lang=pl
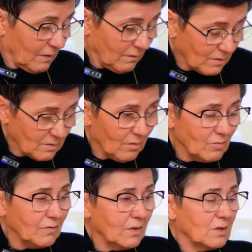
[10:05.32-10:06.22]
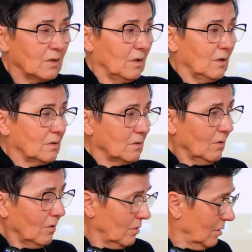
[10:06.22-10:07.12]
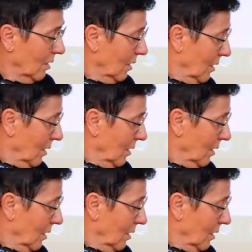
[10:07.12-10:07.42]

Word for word: na całym świecie jest. No i